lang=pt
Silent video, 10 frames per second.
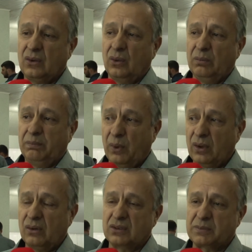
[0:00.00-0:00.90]
com
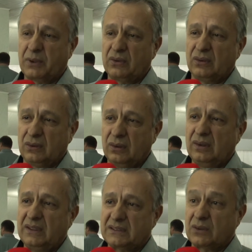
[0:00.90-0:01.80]
poucos
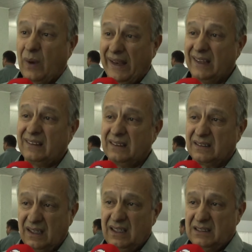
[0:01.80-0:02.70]
produtores,
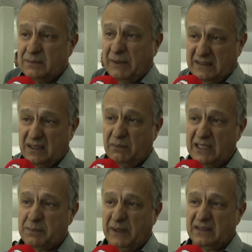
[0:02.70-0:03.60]
43 para ser
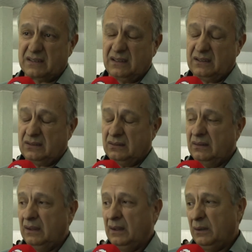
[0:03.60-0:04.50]
mais preciso,
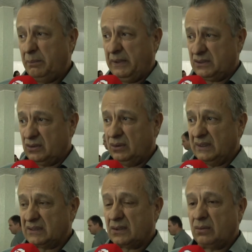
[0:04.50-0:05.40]

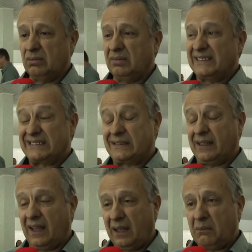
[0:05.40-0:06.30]
pessoas com
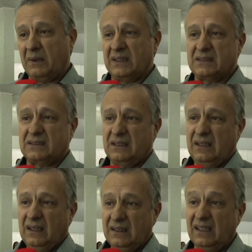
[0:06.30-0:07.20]
extremas
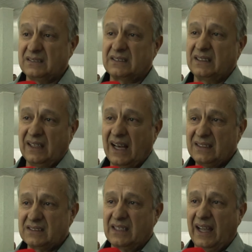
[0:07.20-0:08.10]

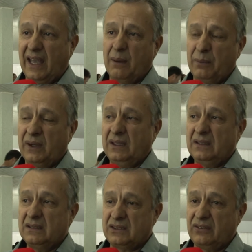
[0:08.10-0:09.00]
necessidades na época
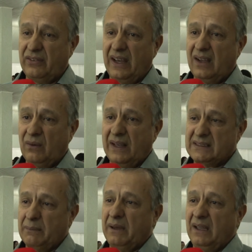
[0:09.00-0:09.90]
tiveram
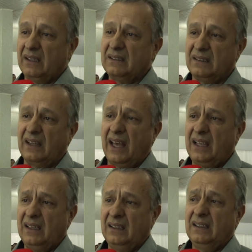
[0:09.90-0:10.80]
essa brilhante
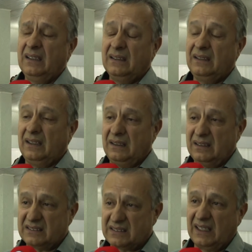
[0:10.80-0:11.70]
ideia de
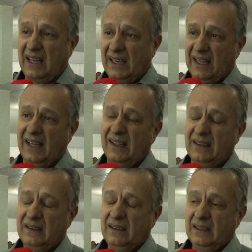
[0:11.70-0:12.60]
iniciar lá
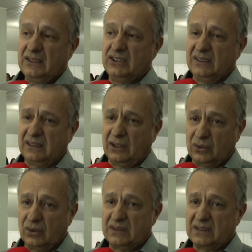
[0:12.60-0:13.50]
diante de
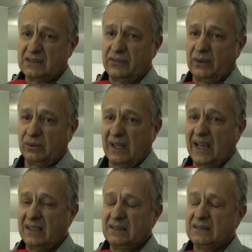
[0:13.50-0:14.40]
todas as
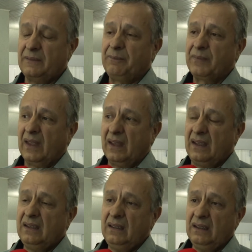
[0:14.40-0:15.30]
dificuldades
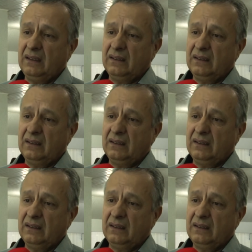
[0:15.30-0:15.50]
e,